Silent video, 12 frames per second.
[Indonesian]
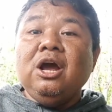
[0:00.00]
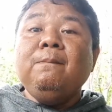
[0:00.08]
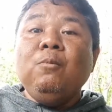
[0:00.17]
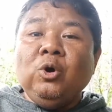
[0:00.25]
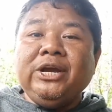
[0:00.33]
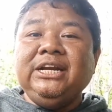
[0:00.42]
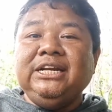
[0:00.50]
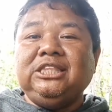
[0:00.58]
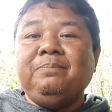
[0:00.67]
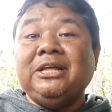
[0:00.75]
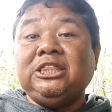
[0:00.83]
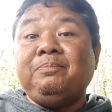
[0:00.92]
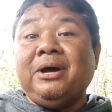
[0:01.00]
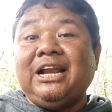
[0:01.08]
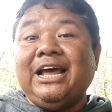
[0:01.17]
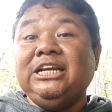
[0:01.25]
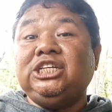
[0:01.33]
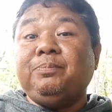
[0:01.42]
Mungkin di tempat-tempat
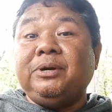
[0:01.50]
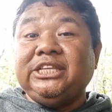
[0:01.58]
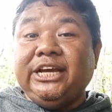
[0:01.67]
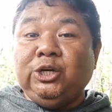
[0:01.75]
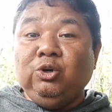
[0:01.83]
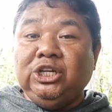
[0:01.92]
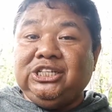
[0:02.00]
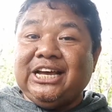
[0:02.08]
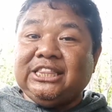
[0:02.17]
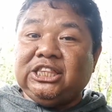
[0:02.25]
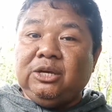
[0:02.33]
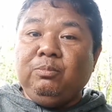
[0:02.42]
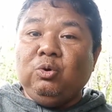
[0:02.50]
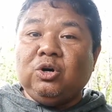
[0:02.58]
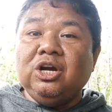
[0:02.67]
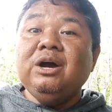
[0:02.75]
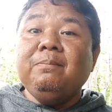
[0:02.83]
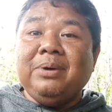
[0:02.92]
lain seperti Indonesia Timur
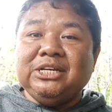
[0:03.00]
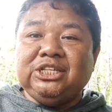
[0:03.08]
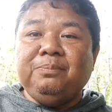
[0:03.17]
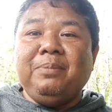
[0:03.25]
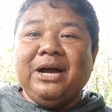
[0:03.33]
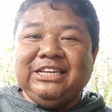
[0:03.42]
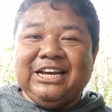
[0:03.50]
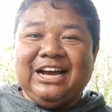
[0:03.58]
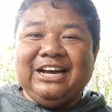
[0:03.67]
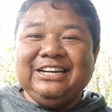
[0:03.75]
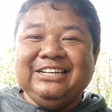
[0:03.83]
masih banyak.